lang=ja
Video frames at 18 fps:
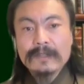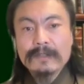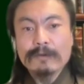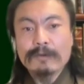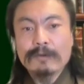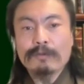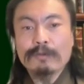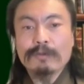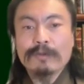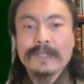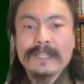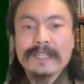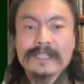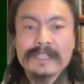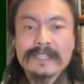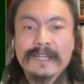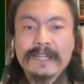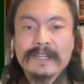ということで
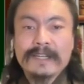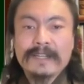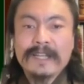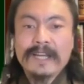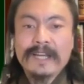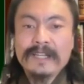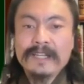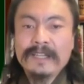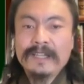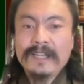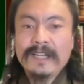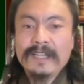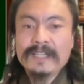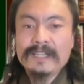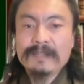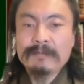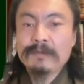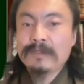ですね、なりた
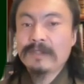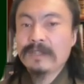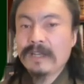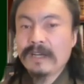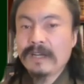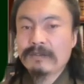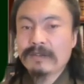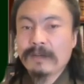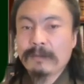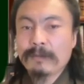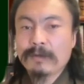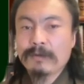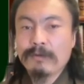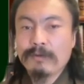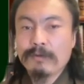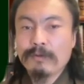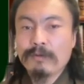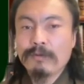い自分になるため
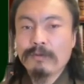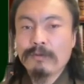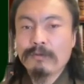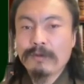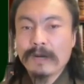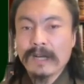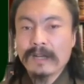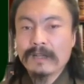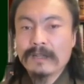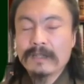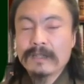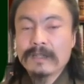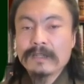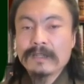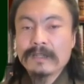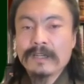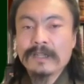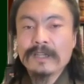の方法は、
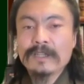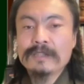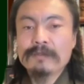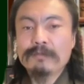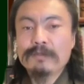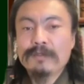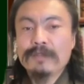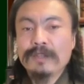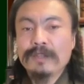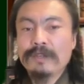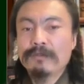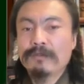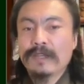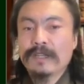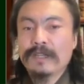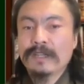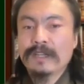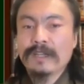なりたい自分っていうの
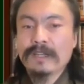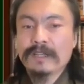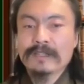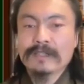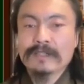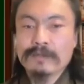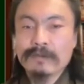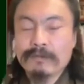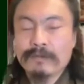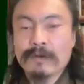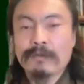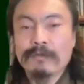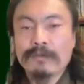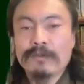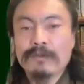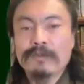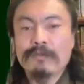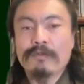は一体何ですか？それはこ
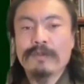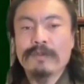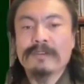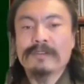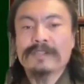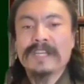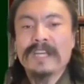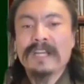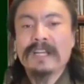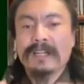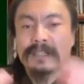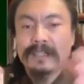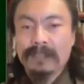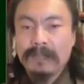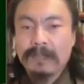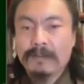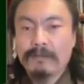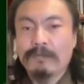の世における成果で
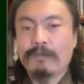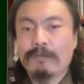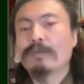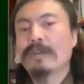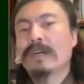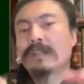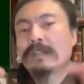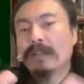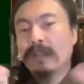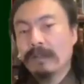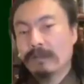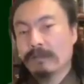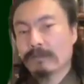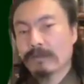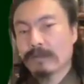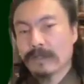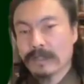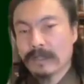すね。こうなりたいって
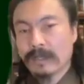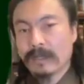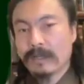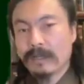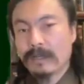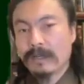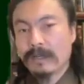ことですから。